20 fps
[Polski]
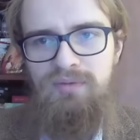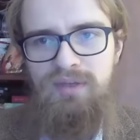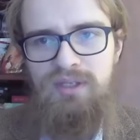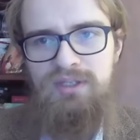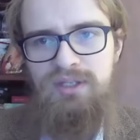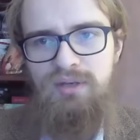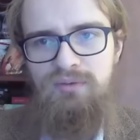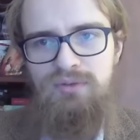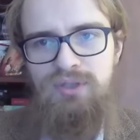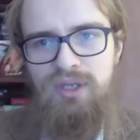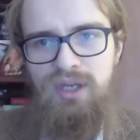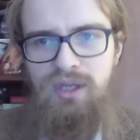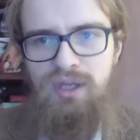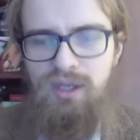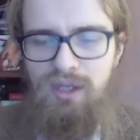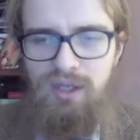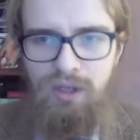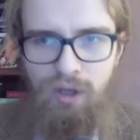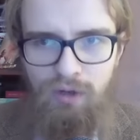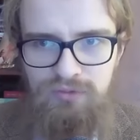powiedział, że
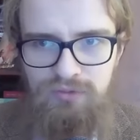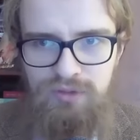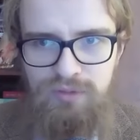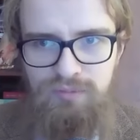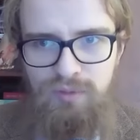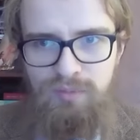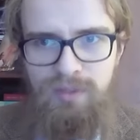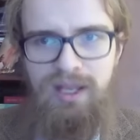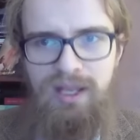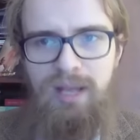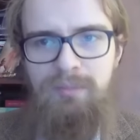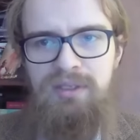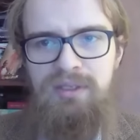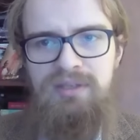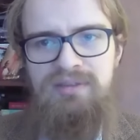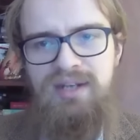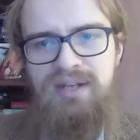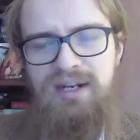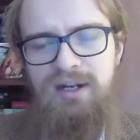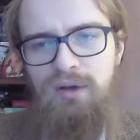owszem, pomagamy
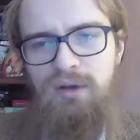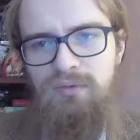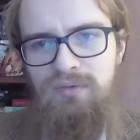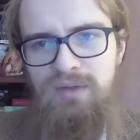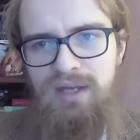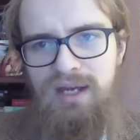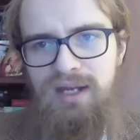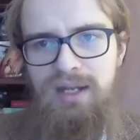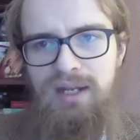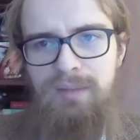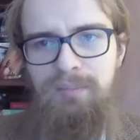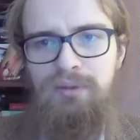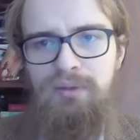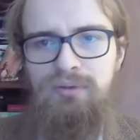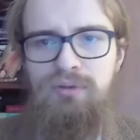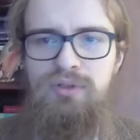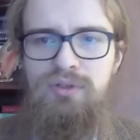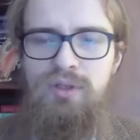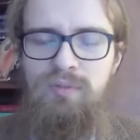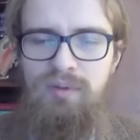Izraelowi, ale po
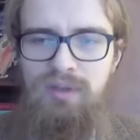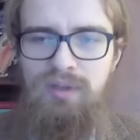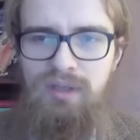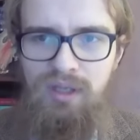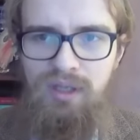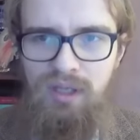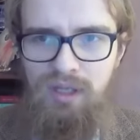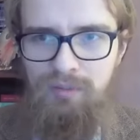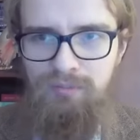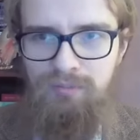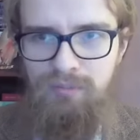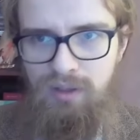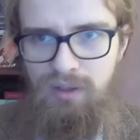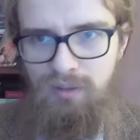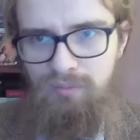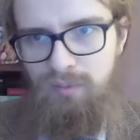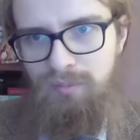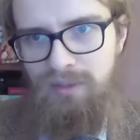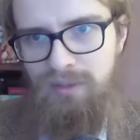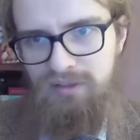to, żeby
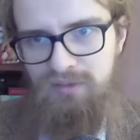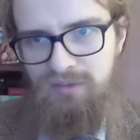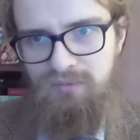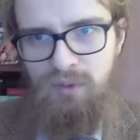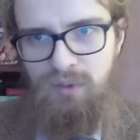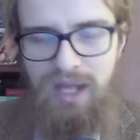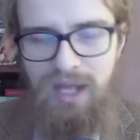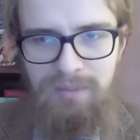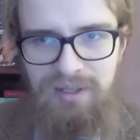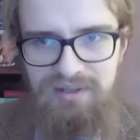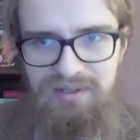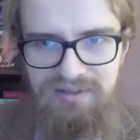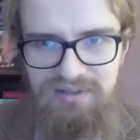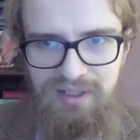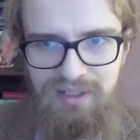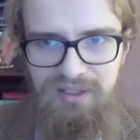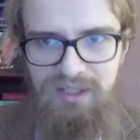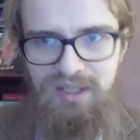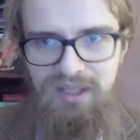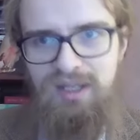e, bombardował Hamas,
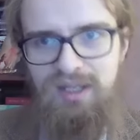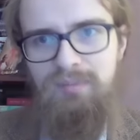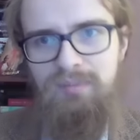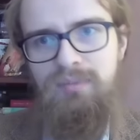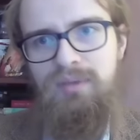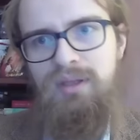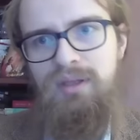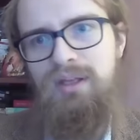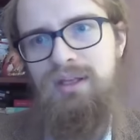a nie